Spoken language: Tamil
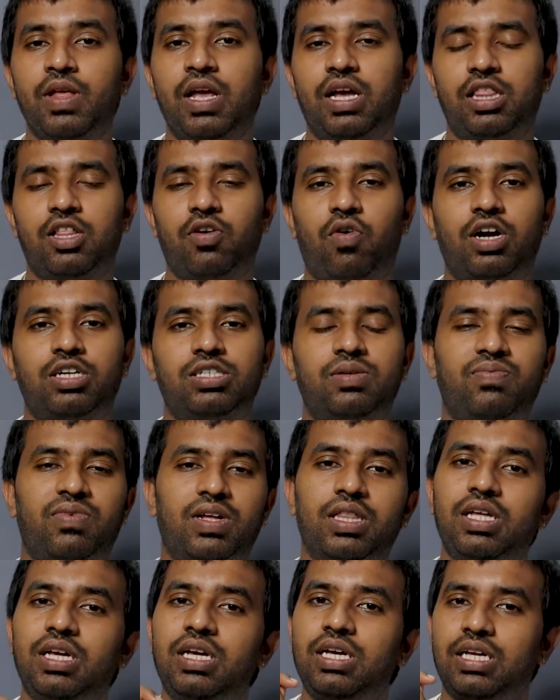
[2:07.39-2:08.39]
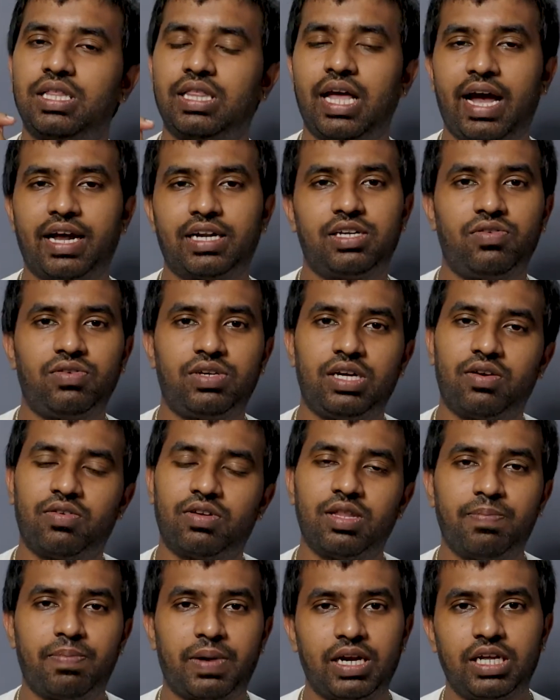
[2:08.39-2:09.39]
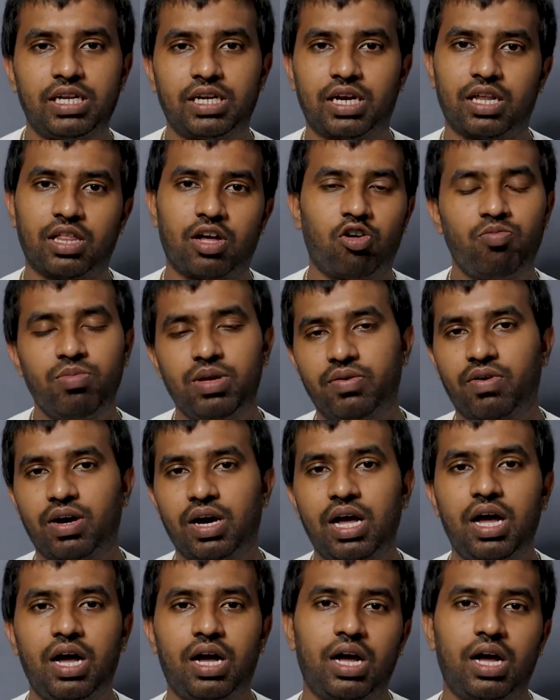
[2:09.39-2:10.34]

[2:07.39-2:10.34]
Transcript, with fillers: இந்த வாட்ஸ்அப் வந்து இந்த ஆக்டிவிட்டியை வந்து பண்ணியிருக்கிறதாவும் இவங்க